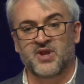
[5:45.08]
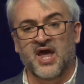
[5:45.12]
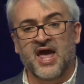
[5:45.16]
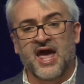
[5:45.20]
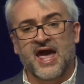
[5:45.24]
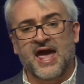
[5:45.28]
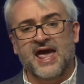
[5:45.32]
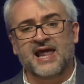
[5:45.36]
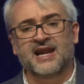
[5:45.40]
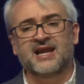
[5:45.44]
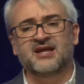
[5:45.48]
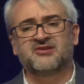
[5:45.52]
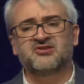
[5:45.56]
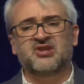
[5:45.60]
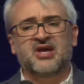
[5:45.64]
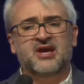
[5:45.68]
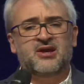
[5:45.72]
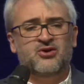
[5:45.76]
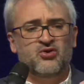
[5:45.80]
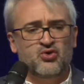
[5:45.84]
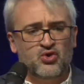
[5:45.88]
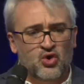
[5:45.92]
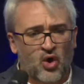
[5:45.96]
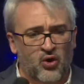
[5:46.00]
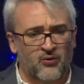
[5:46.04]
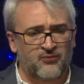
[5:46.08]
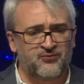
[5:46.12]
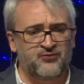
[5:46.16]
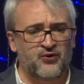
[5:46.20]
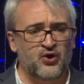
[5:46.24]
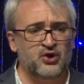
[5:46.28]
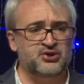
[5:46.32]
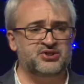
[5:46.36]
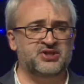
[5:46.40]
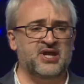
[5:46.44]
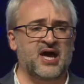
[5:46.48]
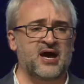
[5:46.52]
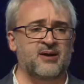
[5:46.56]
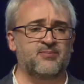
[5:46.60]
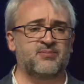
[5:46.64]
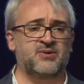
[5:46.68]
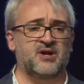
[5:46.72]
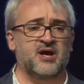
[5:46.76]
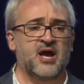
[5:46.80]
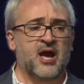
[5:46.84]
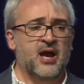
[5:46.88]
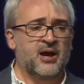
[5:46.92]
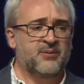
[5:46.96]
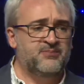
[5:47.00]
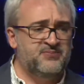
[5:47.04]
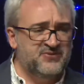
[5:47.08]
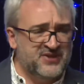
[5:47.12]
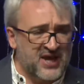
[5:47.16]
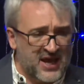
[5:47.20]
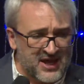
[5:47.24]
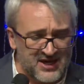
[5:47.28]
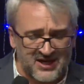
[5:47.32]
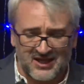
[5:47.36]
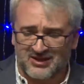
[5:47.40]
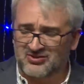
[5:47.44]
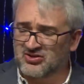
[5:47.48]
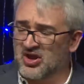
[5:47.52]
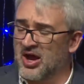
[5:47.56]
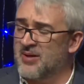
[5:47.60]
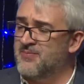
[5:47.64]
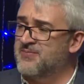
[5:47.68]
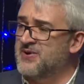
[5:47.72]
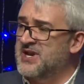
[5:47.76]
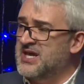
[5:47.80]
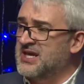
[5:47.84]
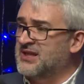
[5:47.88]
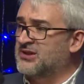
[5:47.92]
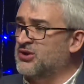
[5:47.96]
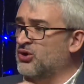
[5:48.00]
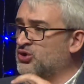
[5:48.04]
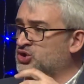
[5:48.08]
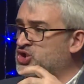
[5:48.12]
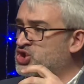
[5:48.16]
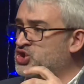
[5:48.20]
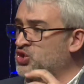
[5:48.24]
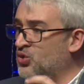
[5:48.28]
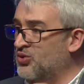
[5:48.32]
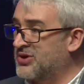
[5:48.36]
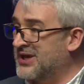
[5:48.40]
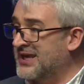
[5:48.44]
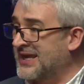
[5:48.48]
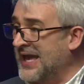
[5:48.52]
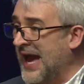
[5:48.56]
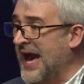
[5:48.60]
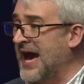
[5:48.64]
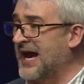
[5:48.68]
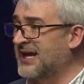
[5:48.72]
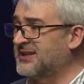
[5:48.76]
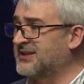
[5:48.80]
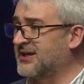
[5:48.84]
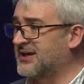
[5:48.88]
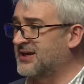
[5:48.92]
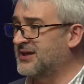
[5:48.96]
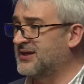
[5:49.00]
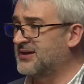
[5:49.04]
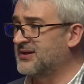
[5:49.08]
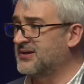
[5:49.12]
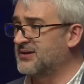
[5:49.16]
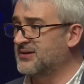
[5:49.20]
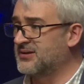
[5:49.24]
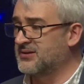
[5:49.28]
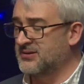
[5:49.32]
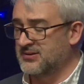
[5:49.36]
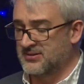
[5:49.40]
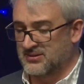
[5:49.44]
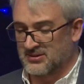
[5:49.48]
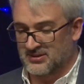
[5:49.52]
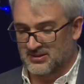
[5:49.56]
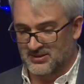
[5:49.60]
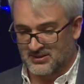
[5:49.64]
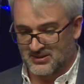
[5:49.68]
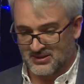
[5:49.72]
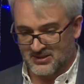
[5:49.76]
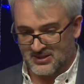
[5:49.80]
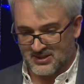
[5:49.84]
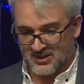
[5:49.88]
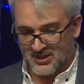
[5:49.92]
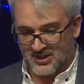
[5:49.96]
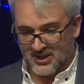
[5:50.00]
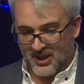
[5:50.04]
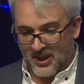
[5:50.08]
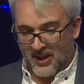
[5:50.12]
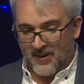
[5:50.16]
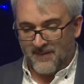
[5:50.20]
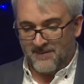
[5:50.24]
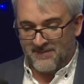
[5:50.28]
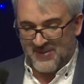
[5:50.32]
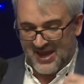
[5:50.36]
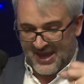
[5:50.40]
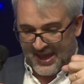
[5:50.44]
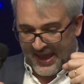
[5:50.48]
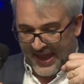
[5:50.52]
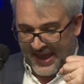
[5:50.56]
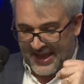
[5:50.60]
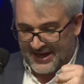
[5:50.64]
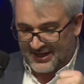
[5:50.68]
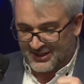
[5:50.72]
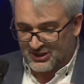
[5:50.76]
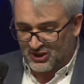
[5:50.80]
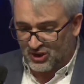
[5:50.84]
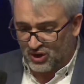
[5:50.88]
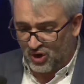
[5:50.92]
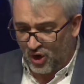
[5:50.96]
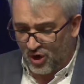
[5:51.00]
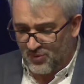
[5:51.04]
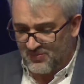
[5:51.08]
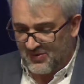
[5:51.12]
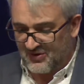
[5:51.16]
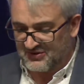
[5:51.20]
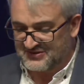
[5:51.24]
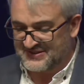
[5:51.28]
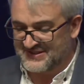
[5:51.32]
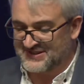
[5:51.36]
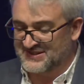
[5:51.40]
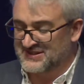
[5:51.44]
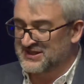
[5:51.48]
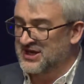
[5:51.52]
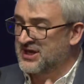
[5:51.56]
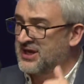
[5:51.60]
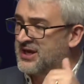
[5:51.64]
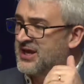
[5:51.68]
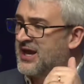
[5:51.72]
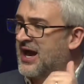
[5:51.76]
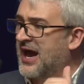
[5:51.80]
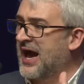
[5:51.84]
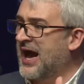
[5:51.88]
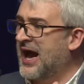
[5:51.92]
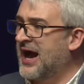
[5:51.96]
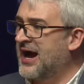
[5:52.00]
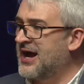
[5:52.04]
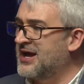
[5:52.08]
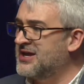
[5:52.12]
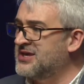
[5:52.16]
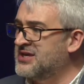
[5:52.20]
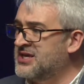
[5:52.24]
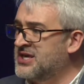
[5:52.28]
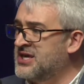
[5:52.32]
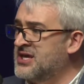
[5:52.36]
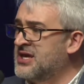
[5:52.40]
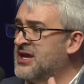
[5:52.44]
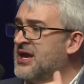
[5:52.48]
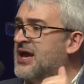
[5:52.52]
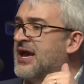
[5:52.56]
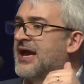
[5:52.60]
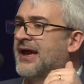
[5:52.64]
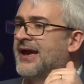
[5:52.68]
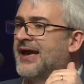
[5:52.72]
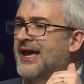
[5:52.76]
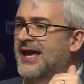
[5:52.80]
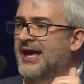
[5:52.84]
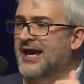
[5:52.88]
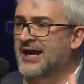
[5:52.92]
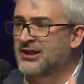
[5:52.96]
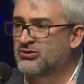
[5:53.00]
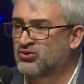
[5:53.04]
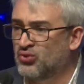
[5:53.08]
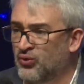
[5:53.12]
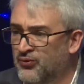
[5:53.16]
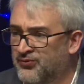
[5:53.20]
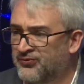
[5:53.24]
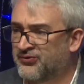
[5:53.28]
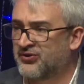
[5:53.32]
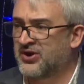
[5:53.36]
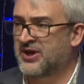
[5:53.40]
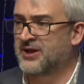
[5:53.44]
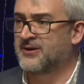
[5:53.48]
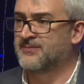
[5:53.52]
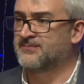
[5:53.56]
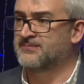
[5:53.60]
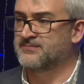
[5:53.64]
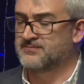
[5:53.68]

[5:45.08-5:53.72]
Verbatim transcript: Elle était confortable, bien établie dans son cadre, mais elle commençait à y étouffer.